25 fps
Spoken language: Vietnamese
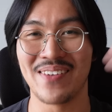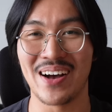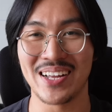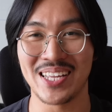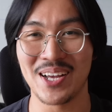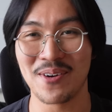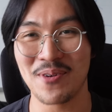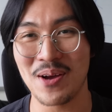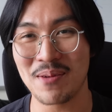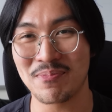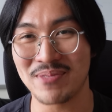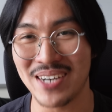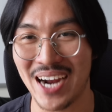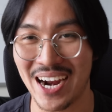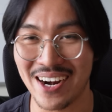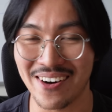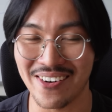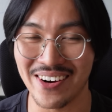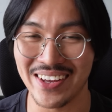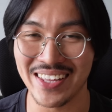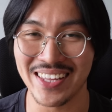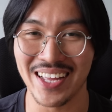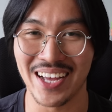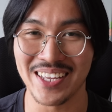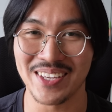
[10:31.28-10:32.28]
vào trang web
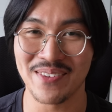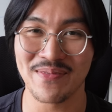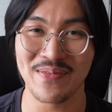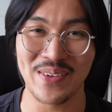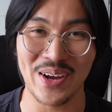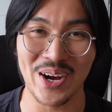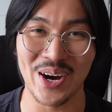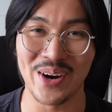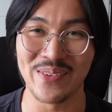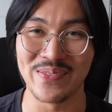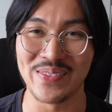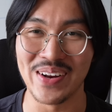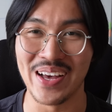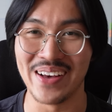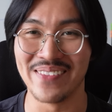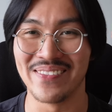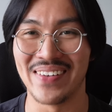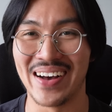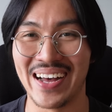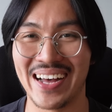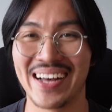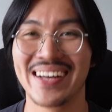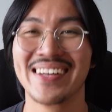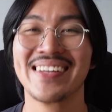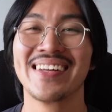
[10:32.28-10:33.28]
trạicreator.com để
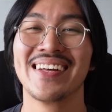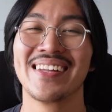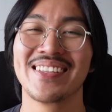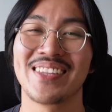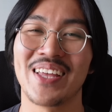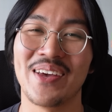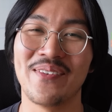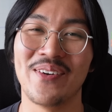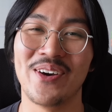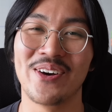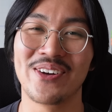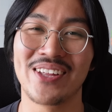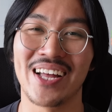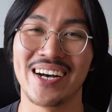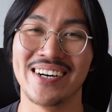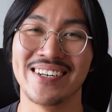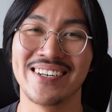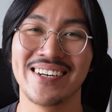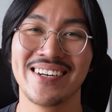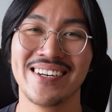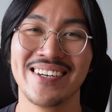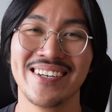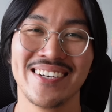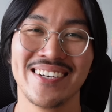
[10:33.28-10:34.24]
mà tìm hiểu thử.